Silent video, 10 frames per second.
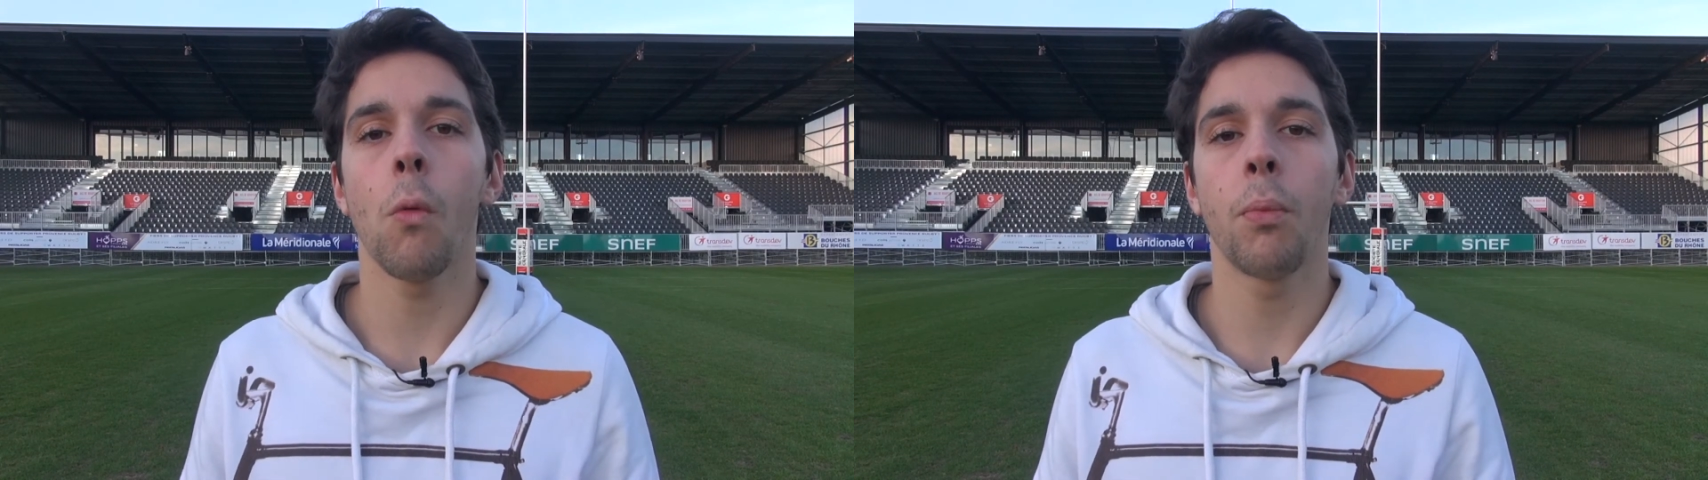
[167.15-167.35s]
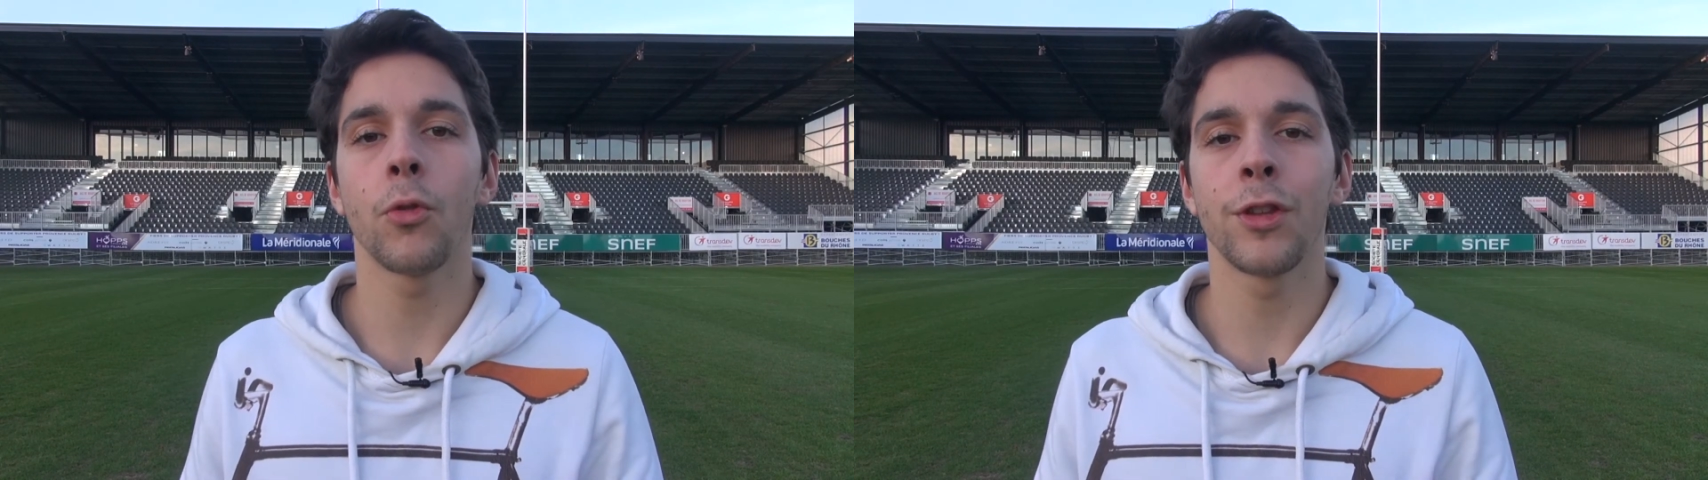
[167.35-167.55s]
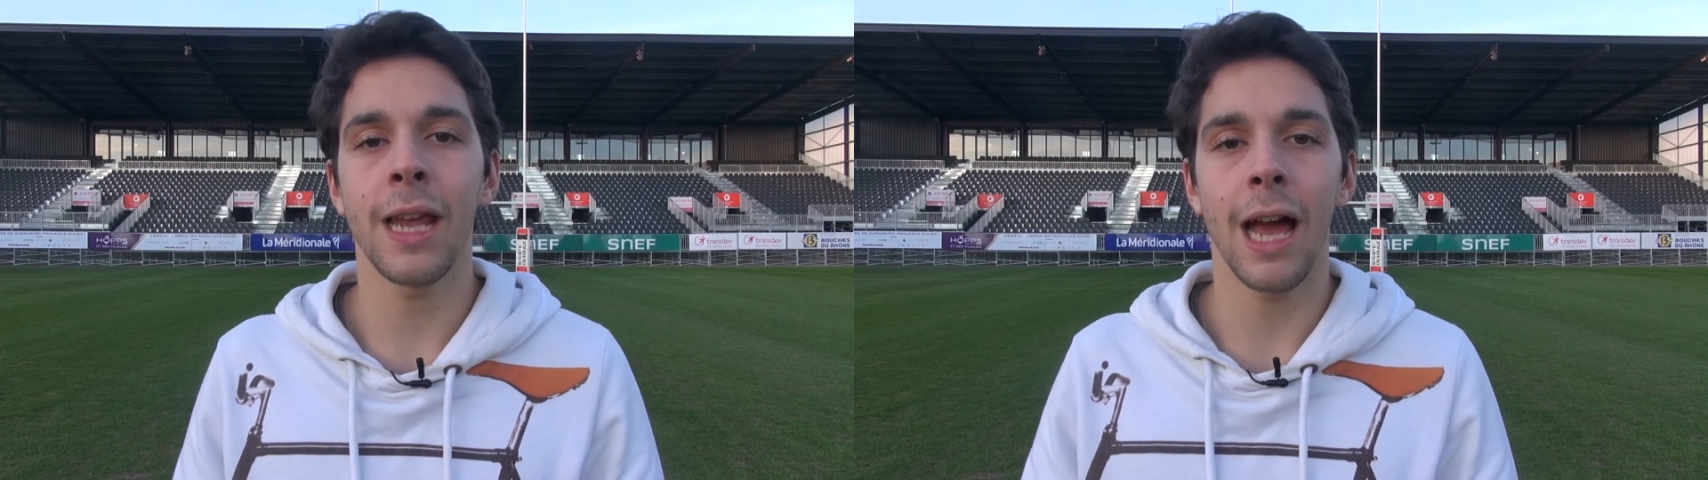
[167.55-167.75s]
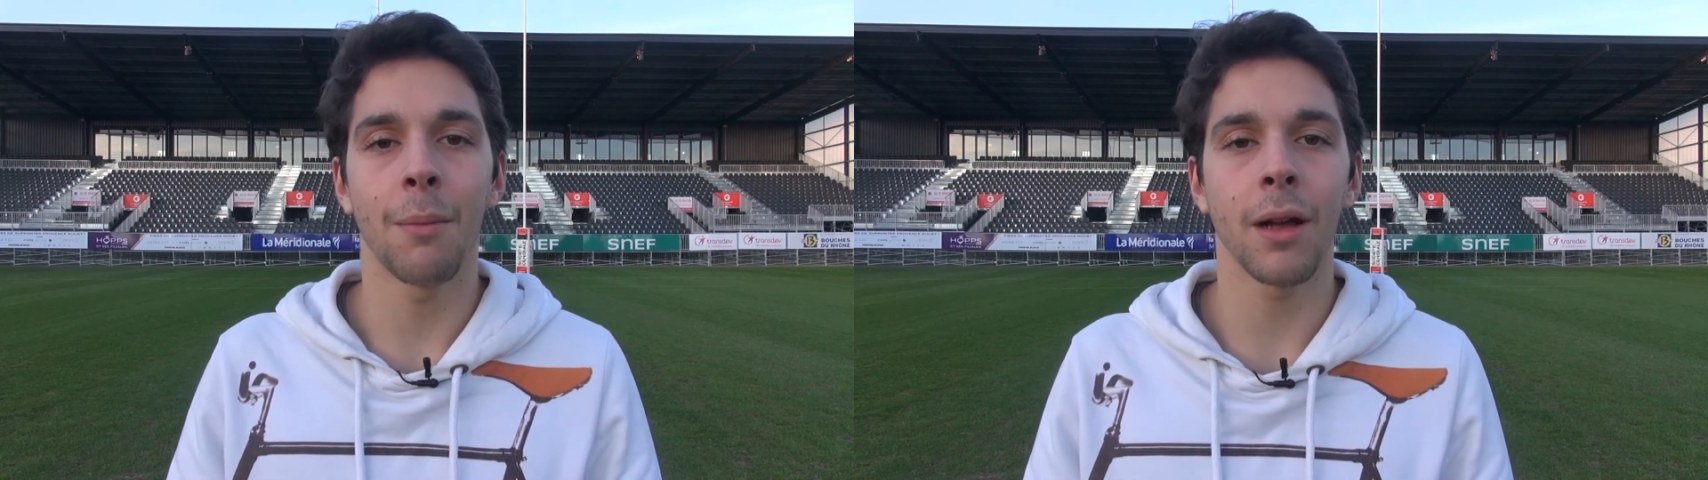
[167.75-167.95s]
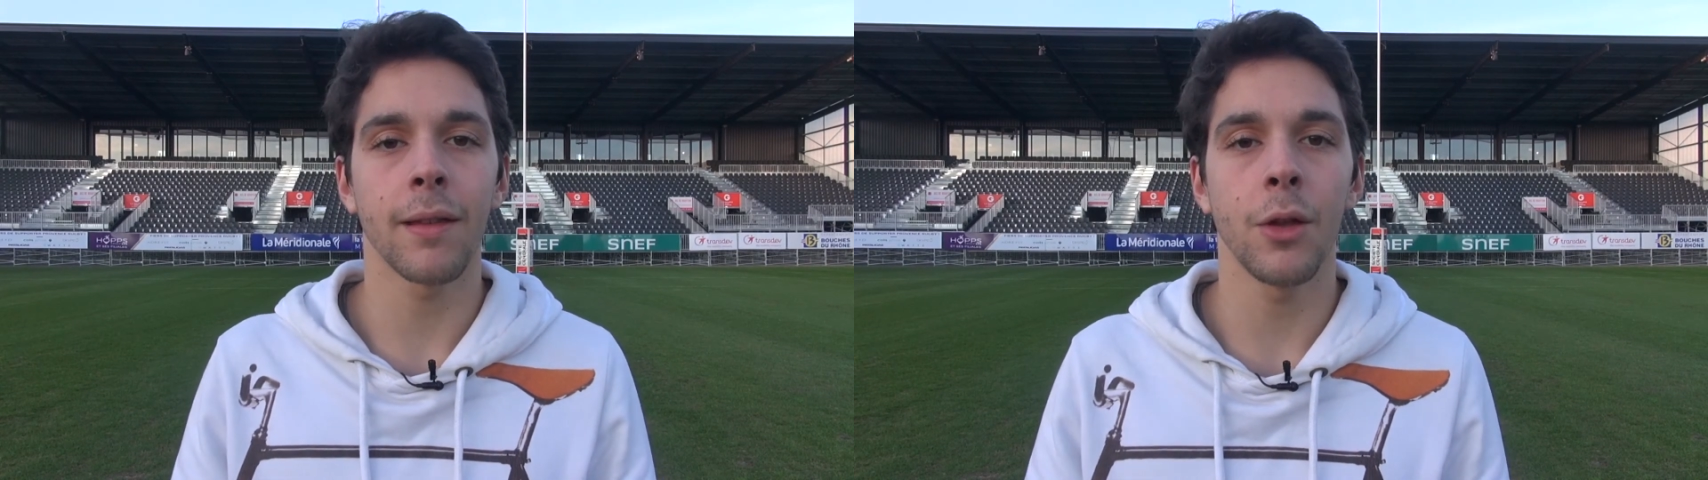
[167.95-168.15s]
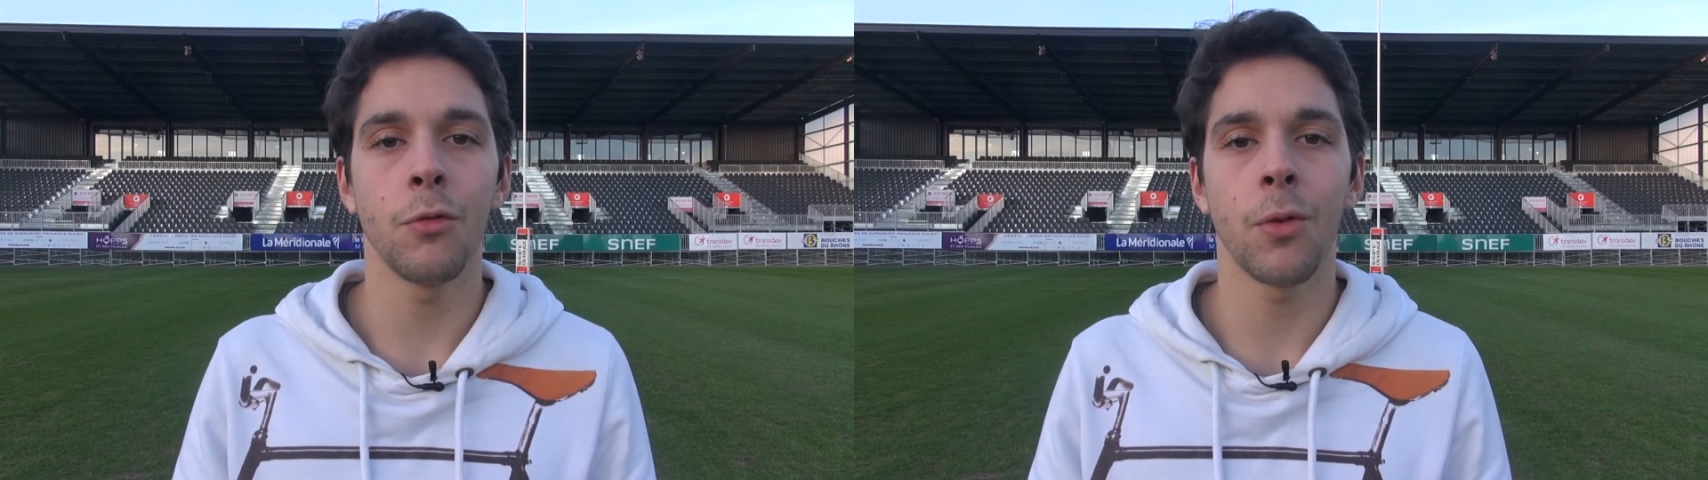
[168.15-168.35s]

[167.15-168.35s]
opposées à Marseille